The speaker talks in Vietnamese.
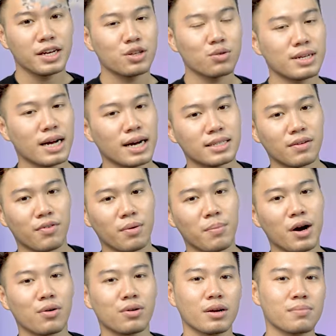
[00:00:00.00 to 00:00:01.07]
khi tung ra các sản phẩm
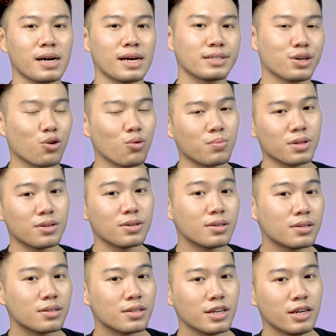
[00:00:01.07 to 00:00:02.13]
mới của năm nay thì cụm từ
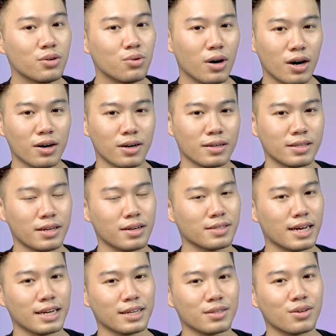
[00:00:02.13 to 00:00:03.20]
deal hời sẽ được
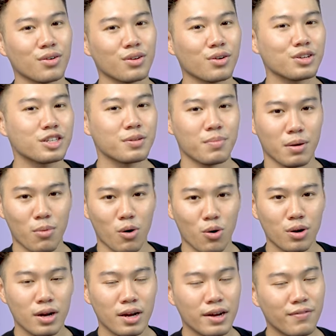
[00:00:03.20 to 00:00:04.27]
dành cho những con chip
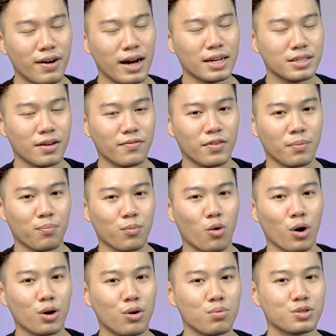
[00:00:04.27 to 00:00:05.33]
M4 và sản phẩm
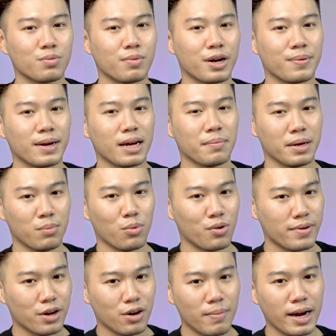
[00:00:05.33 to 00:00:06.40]
cuối cùng trong ngày hôm nay mình
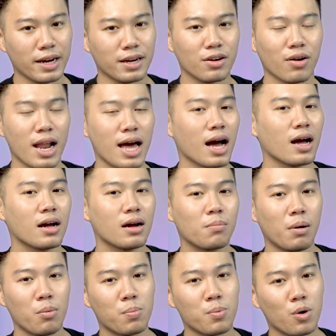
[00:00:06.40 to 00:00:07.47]
muốn recommend đó là
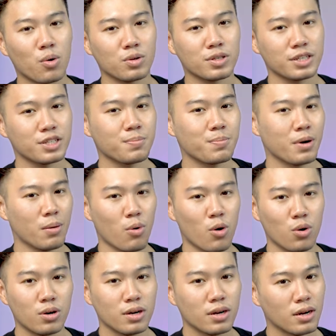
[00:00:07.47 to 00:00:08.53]
MacBook Pro chạy chip
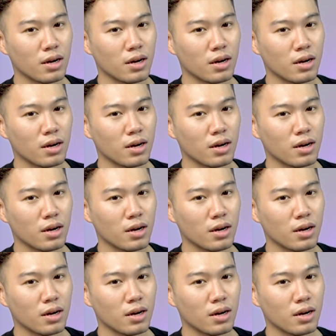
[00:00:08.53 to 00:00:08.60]
M4